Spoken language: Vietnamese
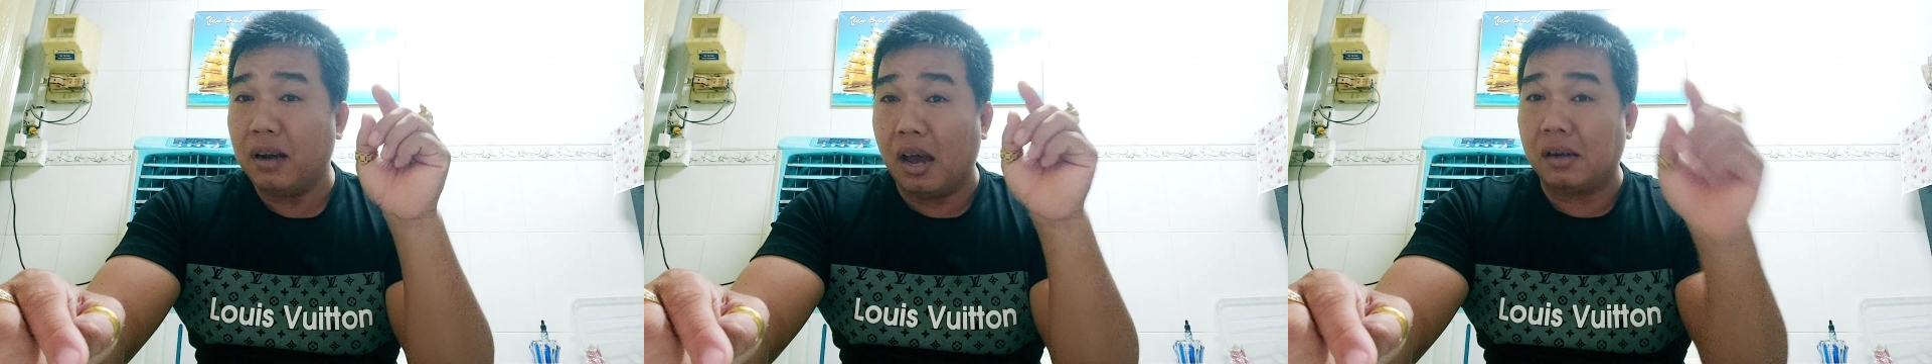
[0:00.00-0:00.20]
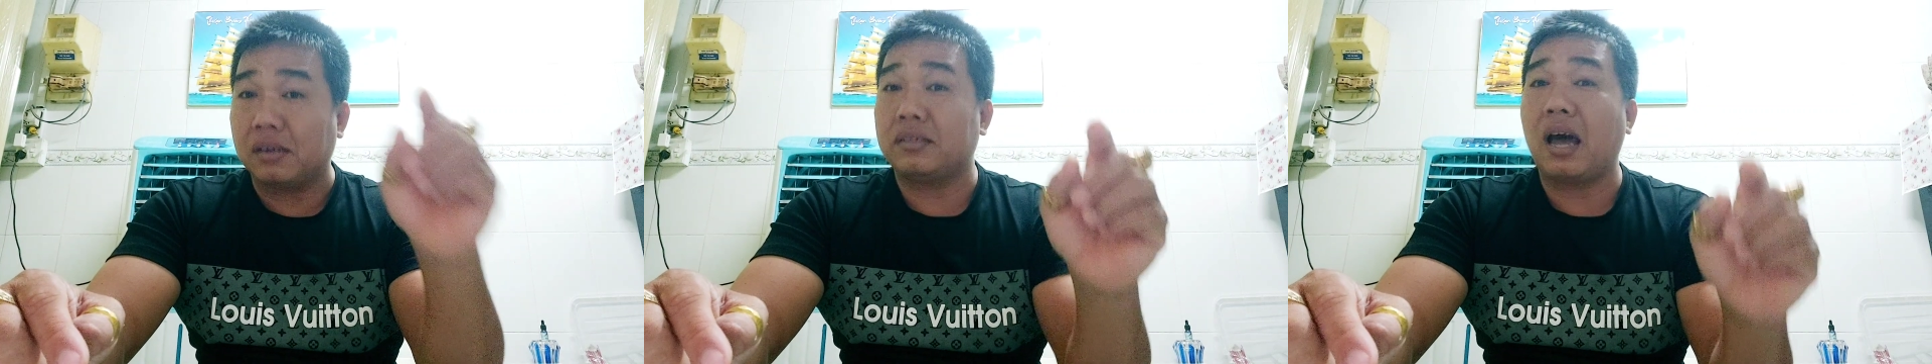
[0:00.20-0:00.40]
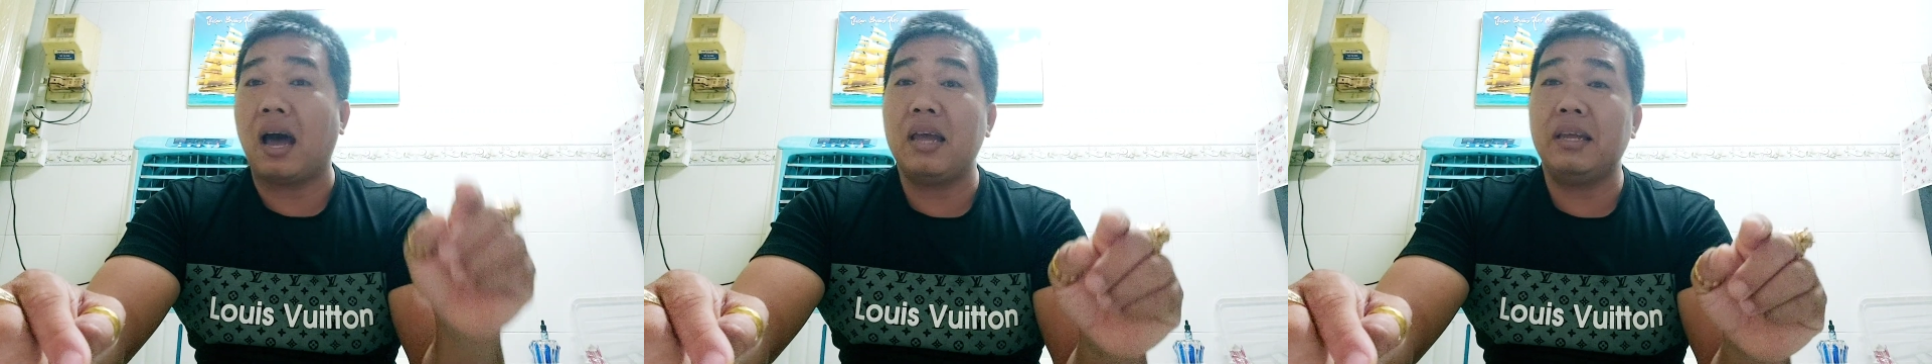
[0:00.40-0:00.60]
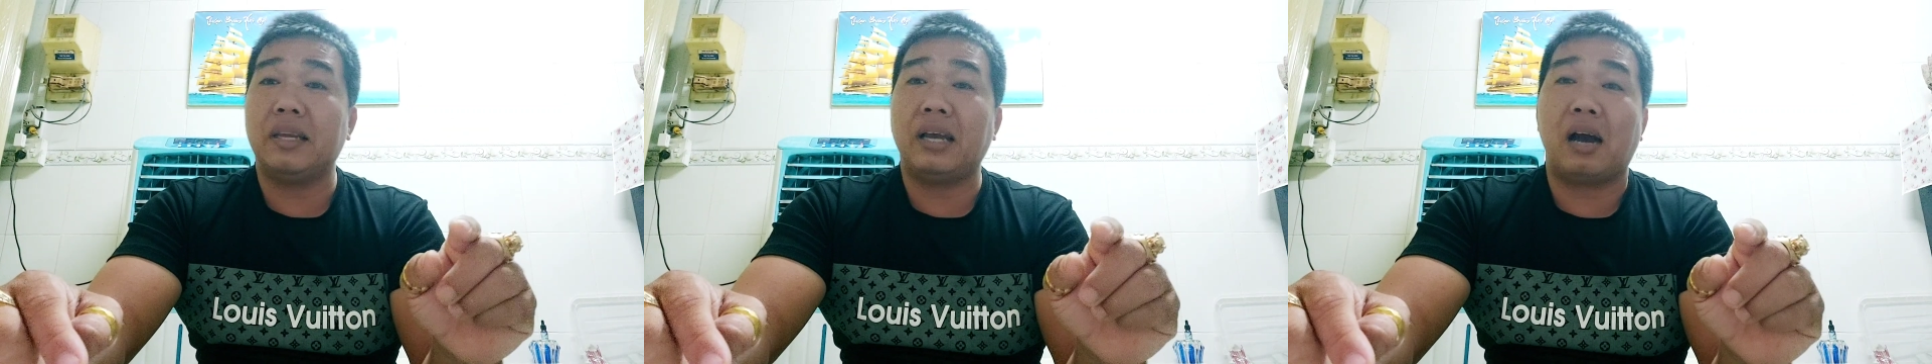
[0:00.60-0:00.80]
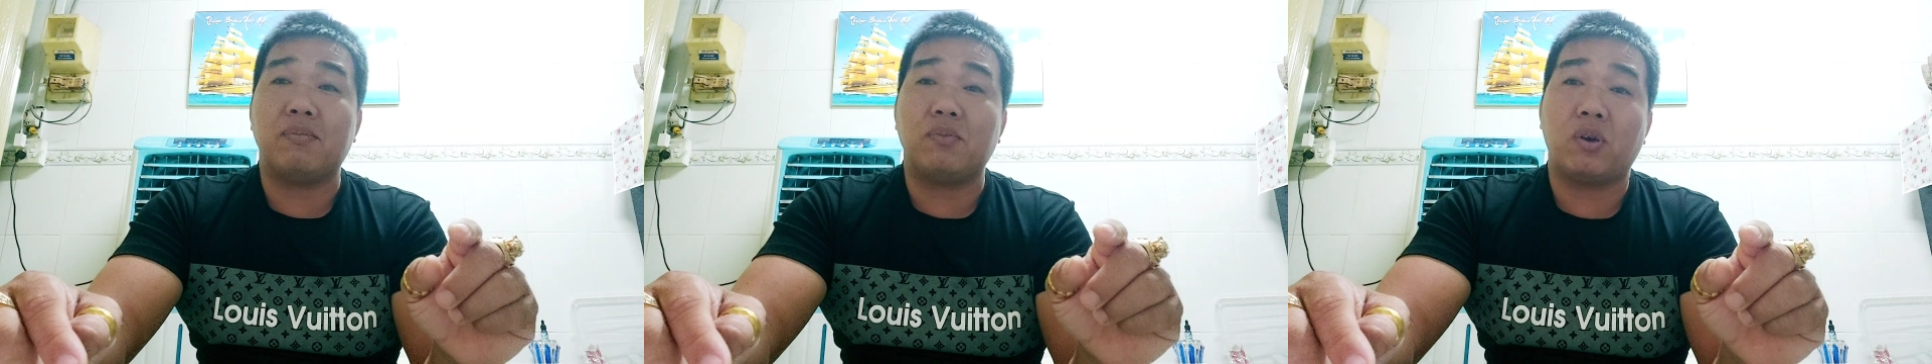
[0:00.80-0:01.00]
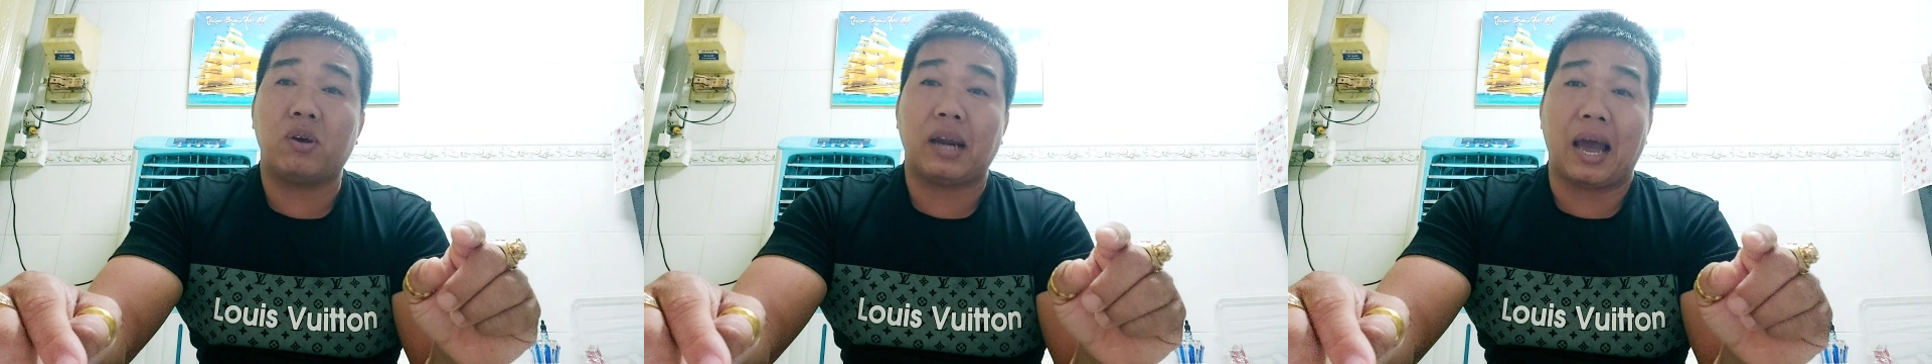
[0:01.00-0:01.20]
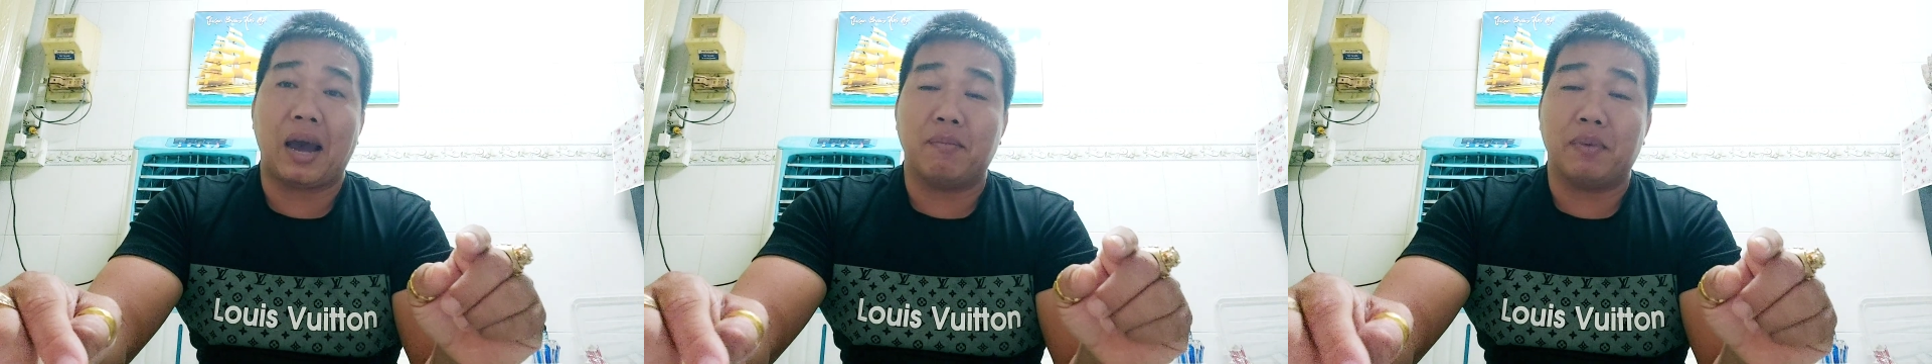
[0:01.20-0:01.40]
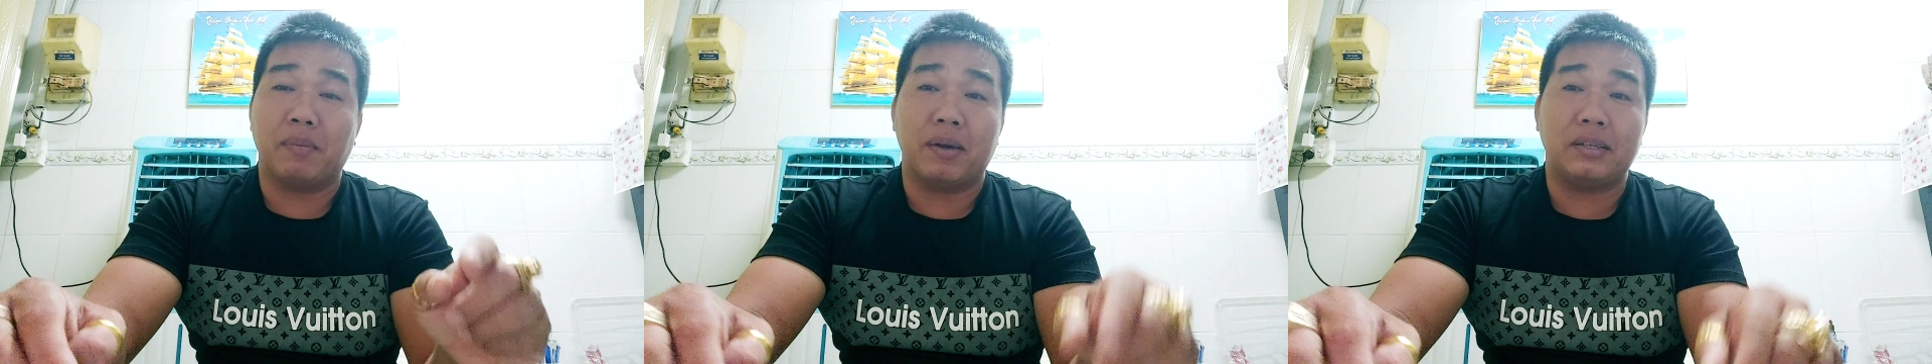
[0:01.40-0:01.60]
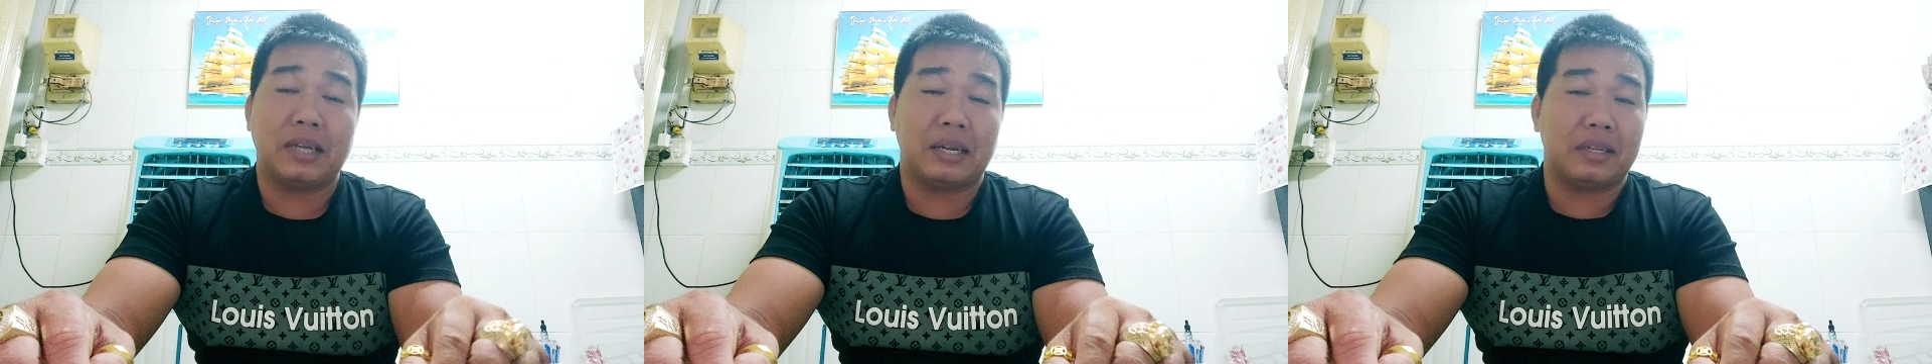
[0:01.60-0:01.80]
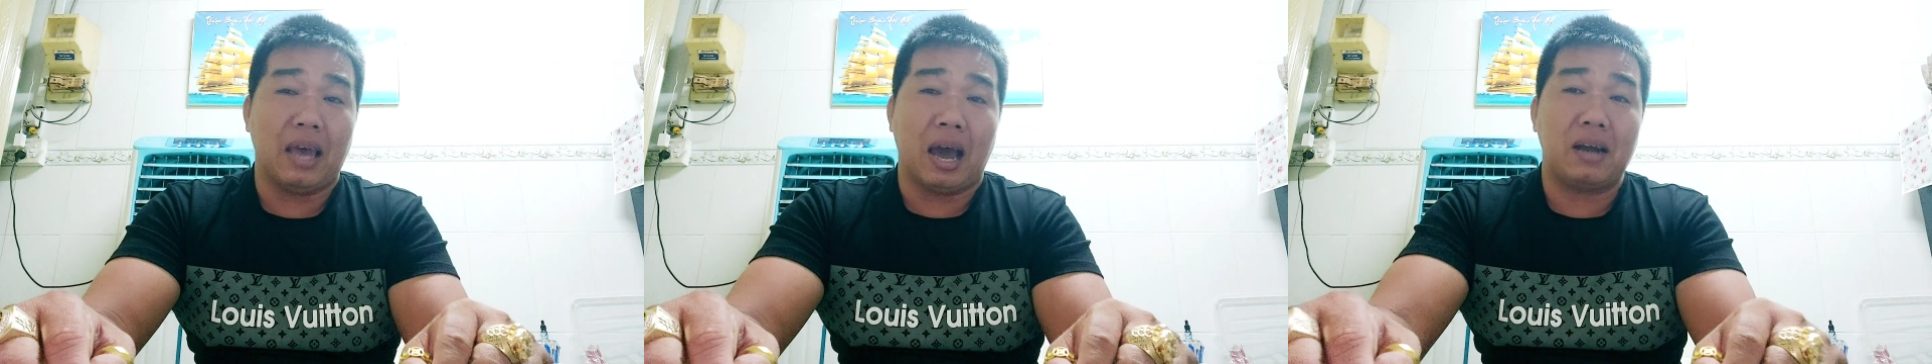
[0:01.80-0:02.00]
thực tế chứ không có cái nào mà bên
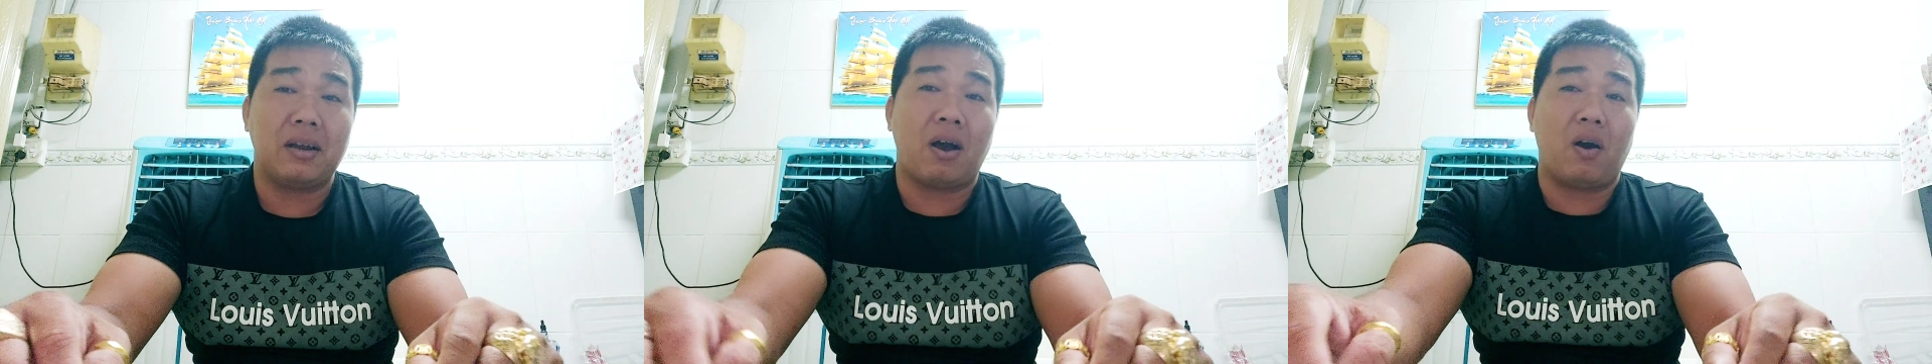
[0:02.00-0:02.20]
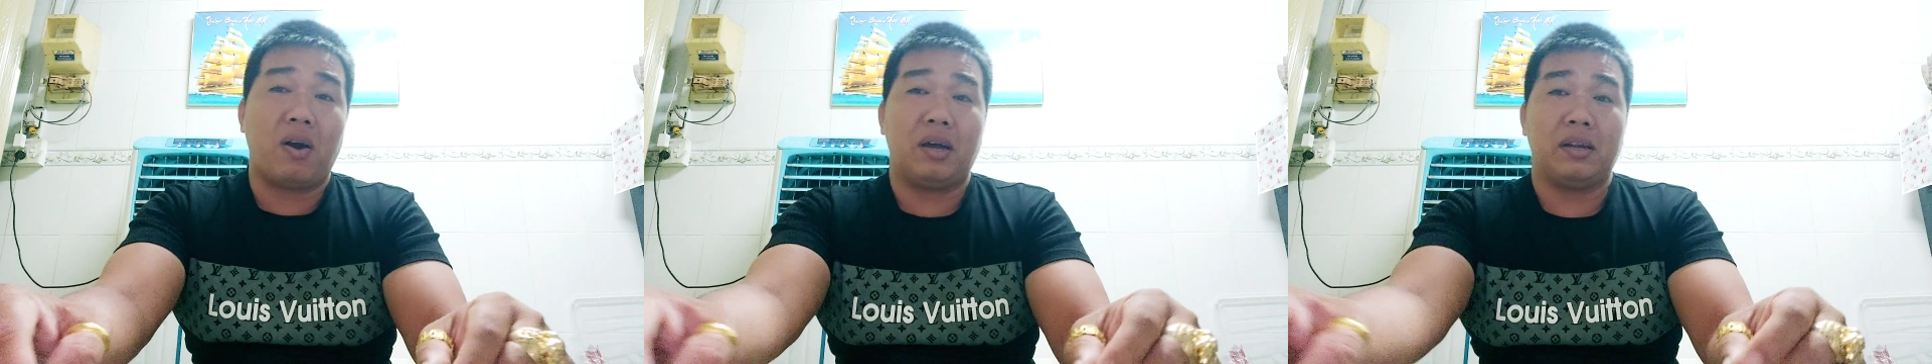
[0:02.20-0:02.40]
sách vở có hết